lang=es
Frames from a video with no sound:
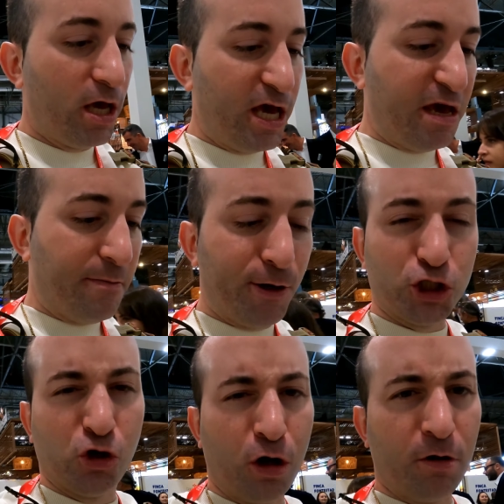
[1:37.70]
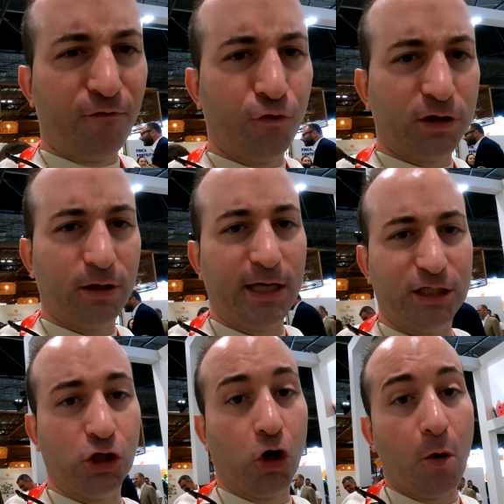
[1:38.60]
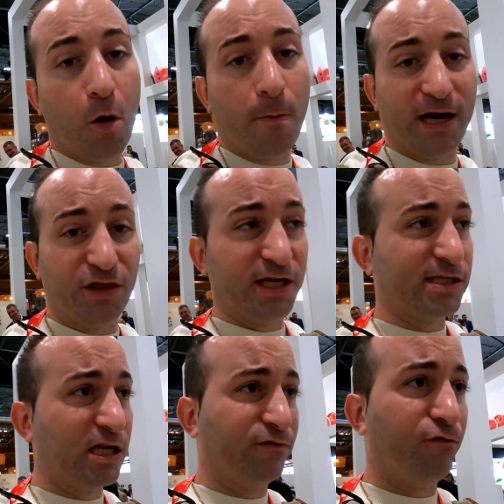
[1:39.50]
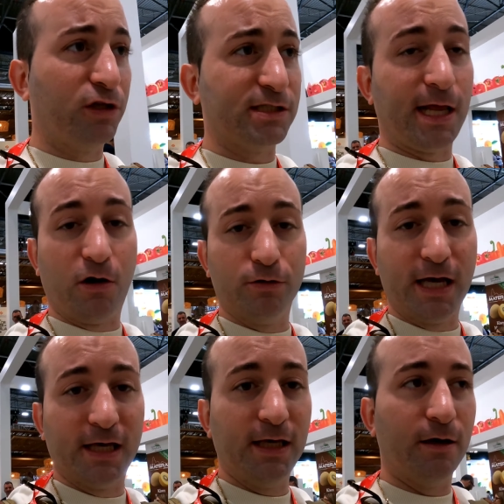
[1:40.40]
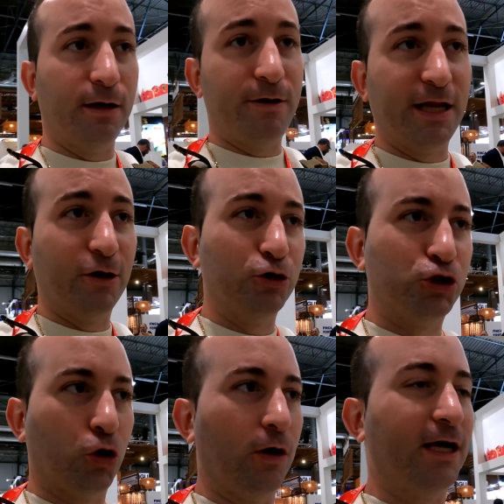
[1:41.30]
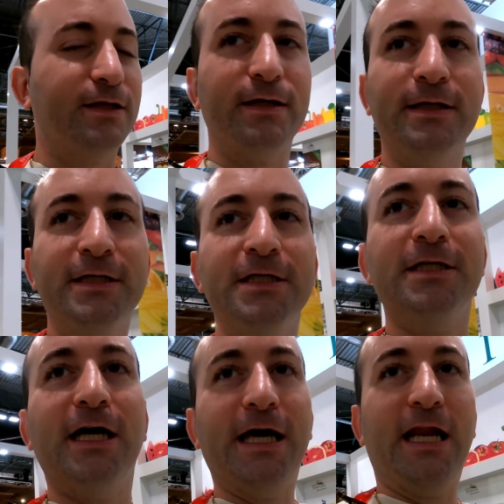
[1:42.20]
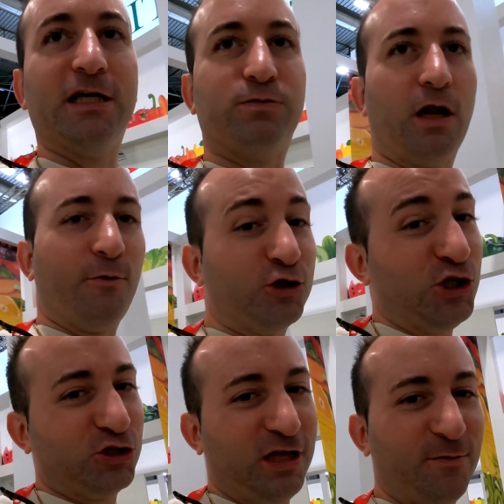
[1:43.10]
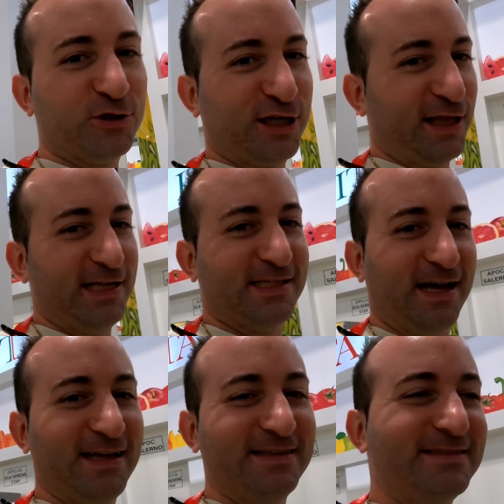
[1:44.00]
eh, pero son como, eh, son como parecidas a las frutas de Aragón de aquí, que vienen con chocolate, eh, las probaremos y os diremos qué tal está